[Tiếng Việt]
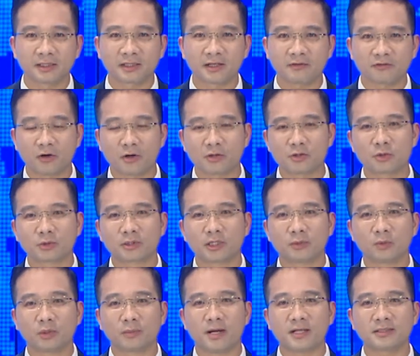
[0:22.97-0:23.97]
các Phó Chủ
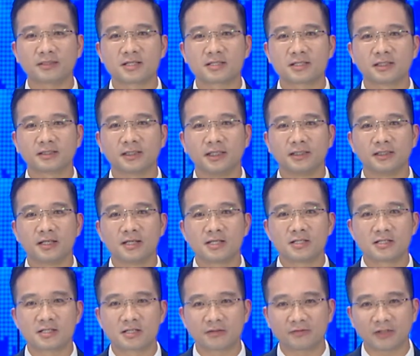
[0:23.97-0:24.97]
tịch Ủy ban nhân dân tỉnh
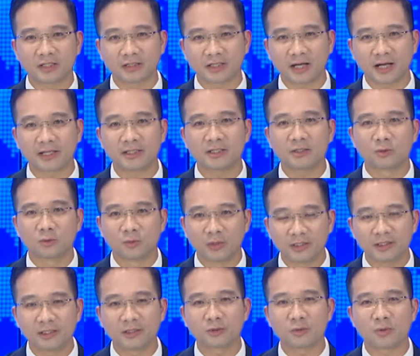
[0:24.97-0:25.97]
Dương Văn Thái,
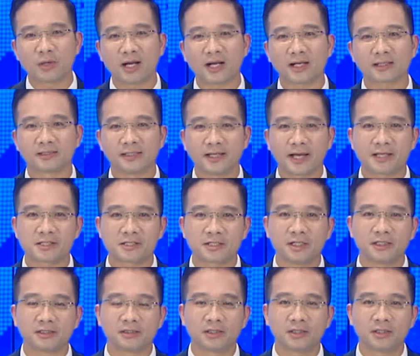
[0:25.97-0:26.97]
Nguyễn Thị Thu Hà, Lê Ánh
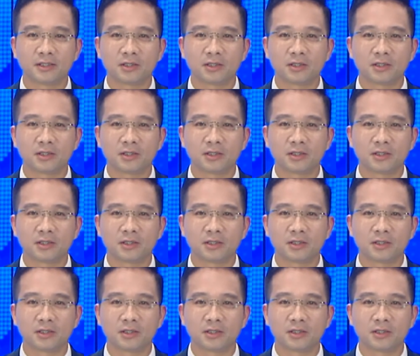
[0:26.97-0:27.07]
Dương,